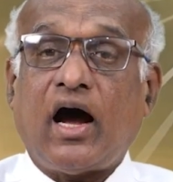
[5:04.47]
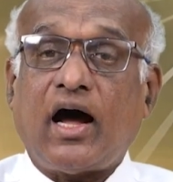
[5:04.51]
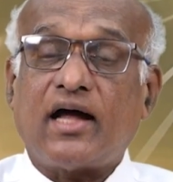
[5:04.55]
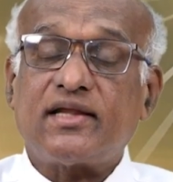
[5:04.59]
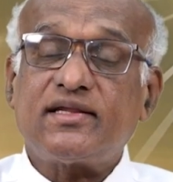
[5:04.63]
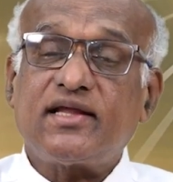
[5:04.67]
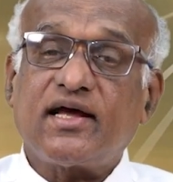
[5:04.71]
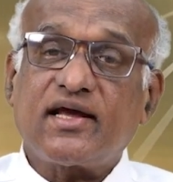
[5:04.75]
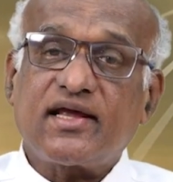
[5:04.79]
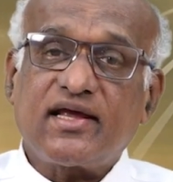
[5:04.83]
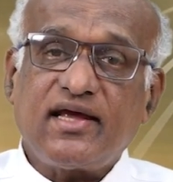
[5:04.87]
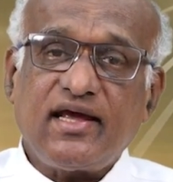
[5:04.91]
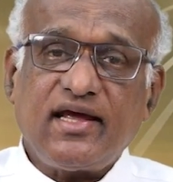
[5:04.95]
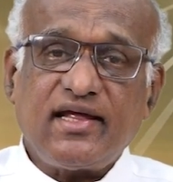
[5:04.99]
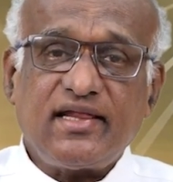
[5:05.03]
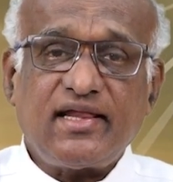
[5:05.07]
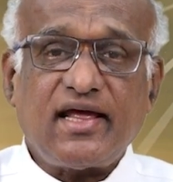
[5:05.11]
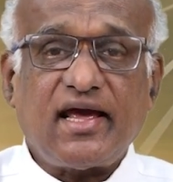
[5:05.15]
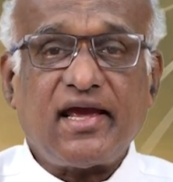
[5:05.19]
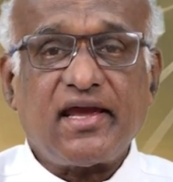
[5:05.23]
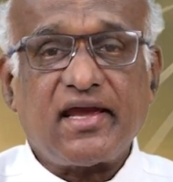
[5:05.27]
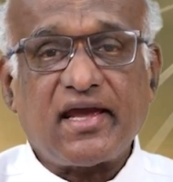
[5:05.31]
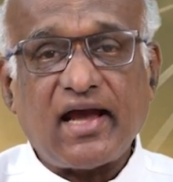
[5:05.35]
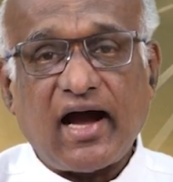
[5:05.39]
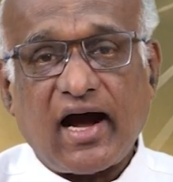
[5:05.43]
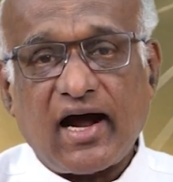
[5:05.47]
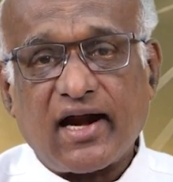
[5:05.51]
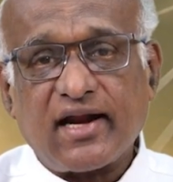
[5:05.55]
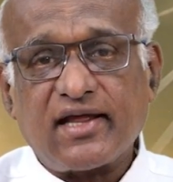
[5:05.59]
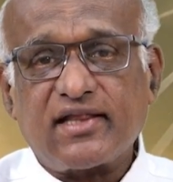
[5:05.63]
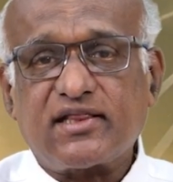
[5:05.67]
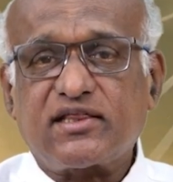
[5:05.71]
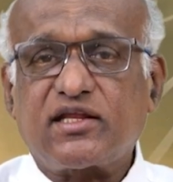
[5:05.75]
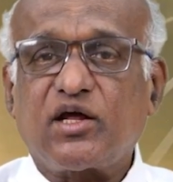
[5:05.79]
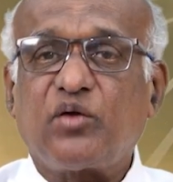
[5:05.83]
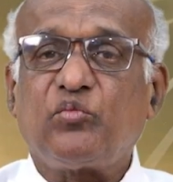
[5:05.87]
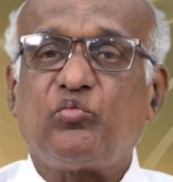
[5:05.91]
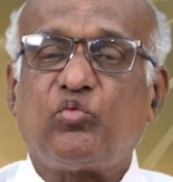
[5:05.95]
அந்த கீதை
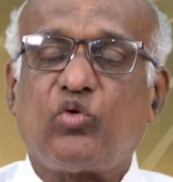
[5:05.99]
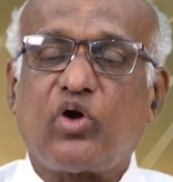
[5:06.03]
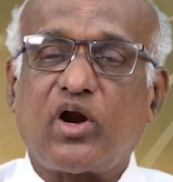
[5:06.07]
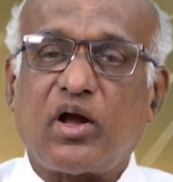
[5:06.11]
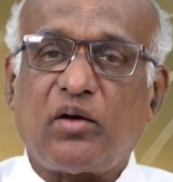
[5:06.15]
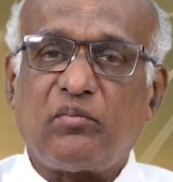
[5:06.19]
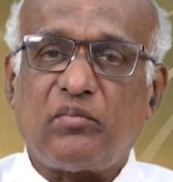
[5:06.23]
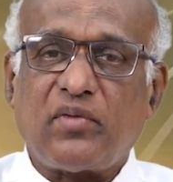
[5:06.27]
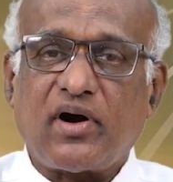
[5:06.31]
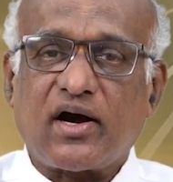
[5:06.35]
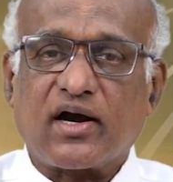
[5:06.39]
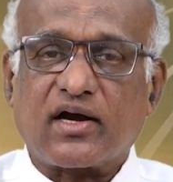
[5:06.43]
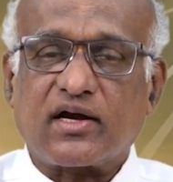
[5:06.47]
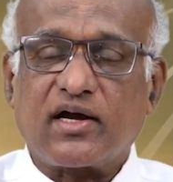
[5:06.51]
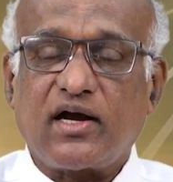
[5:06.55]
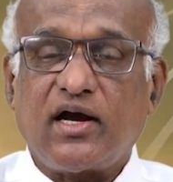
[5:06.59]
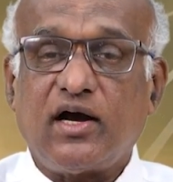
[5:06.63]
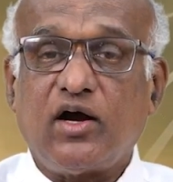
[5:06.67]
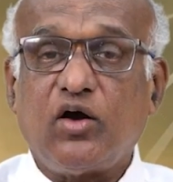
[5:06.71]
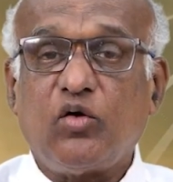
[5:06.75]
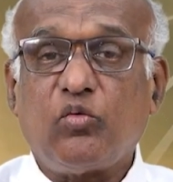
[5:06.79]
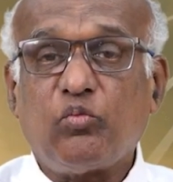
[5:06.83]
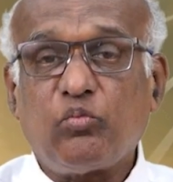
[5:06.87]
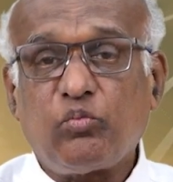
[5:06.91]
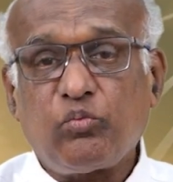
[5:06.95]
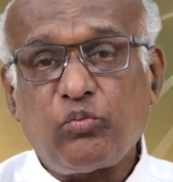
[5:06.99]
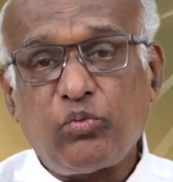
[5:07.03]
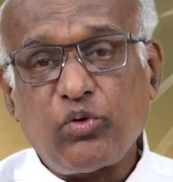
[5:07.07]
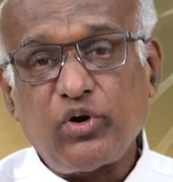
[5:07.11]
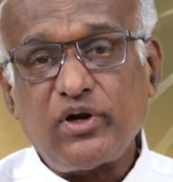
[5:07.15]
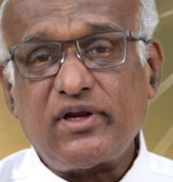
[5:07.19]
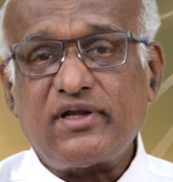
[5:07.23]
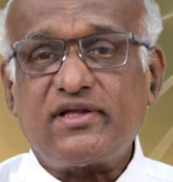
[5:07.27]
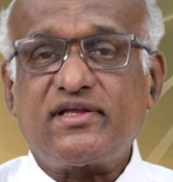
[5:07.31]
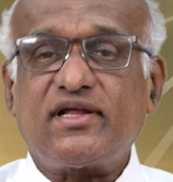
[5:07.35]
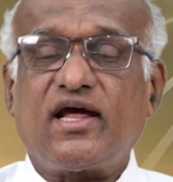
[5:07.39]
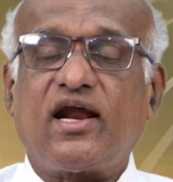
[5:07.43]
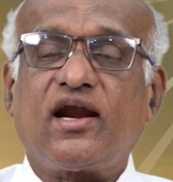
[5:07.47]
ஞானத்தின் மூலமாக
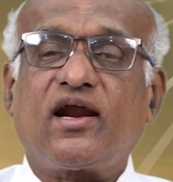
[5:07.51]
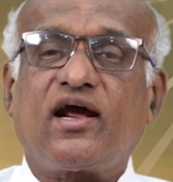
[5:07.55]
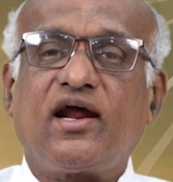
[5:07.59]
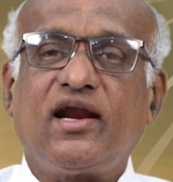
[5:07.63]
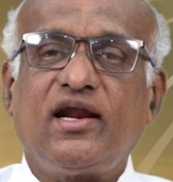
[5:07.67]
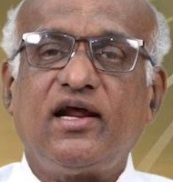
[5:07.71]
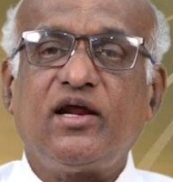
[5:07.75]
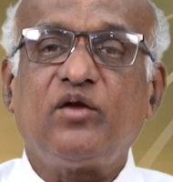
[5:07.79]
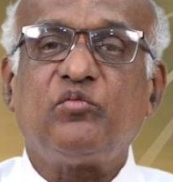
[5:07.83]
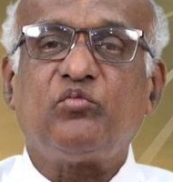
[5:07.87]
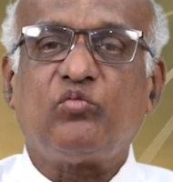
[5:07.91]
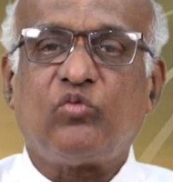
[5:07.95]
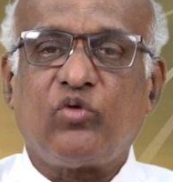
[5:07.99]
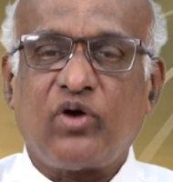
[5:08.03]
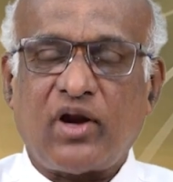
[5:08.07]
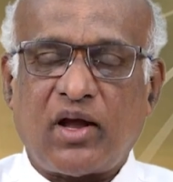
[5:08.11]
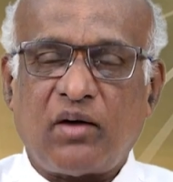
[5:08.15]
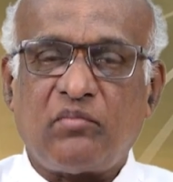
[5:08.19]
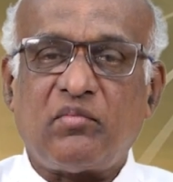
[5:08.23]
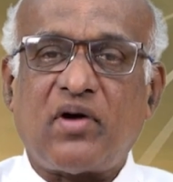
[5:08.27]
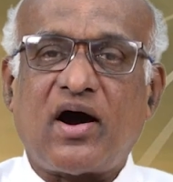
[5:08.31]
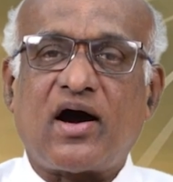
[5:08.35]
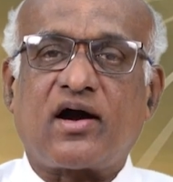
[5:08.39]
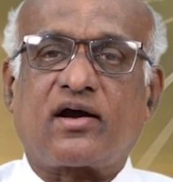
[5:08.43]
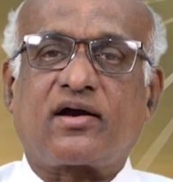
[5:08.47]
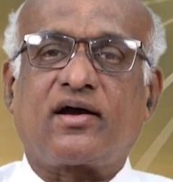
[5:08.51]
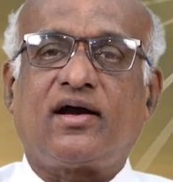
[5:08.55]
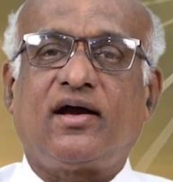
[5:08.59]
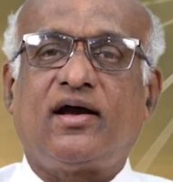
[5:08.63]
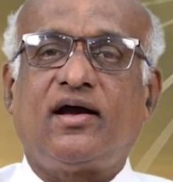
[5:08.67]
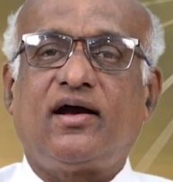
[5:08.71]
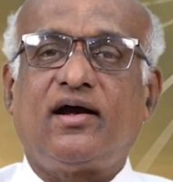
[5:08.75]
புரிதல்களின் மூலமாக